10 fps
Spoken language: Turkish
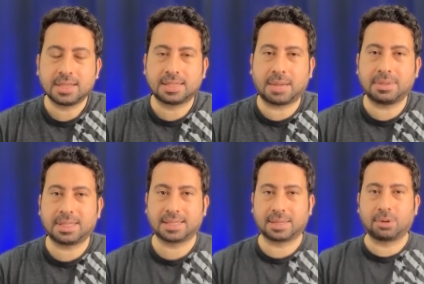Serbest
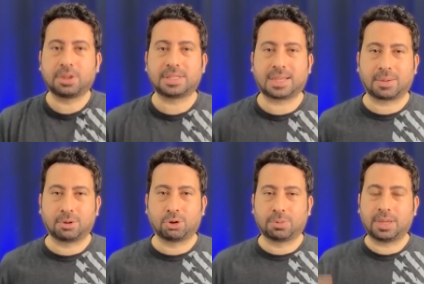8 e abone değilsek
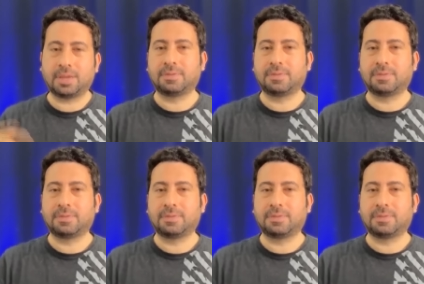abone olmayı,